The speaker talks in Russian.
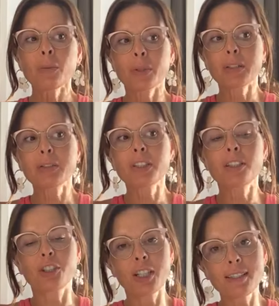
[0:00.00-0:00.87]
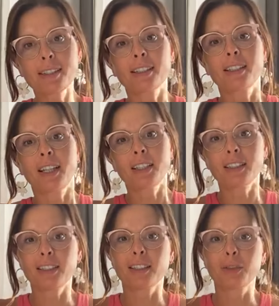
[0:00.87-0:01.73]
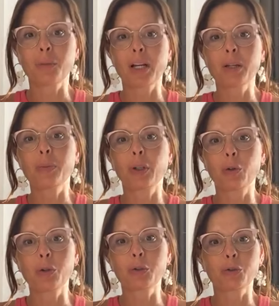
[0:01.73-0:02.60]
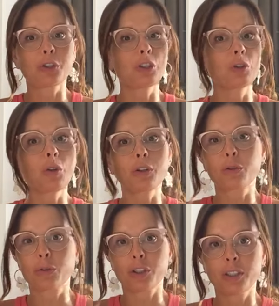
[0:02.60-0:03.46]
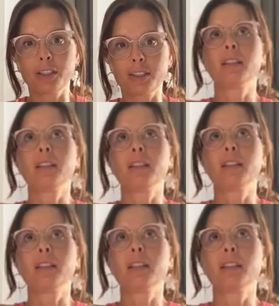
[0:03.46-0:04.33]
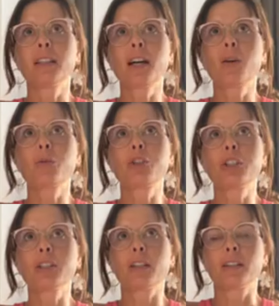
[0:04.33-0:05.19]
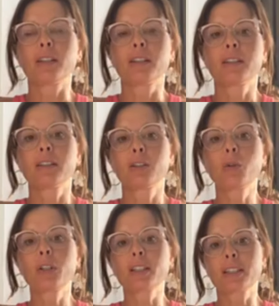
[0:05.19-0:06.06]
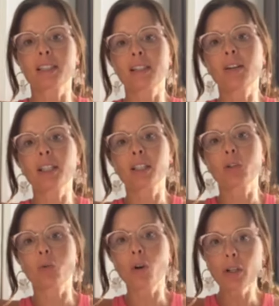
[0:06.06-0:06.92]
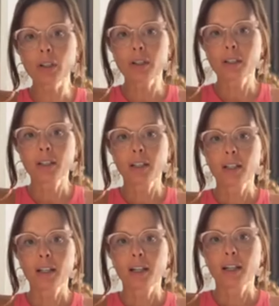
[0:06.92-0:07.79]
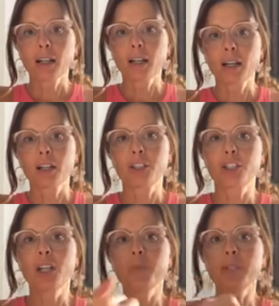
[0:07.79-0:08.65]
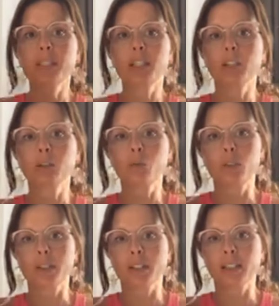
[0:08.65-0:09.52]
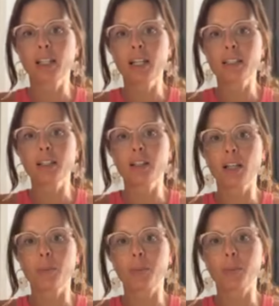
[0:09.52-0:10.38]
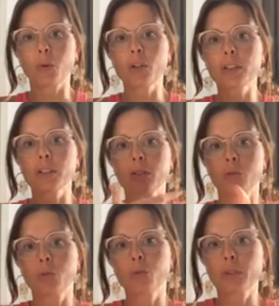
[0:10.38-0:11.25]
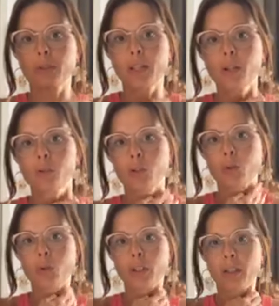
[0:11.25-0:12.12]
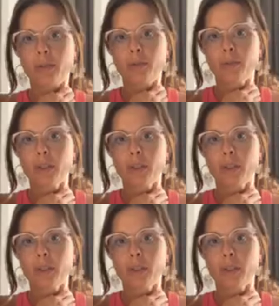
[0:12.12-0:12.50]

правда сейчас на тренинги на мои приходят уже не только ученики, я учила только создавать декор, с чем мы столкнулись, когда я делала опрос у своей аудитории.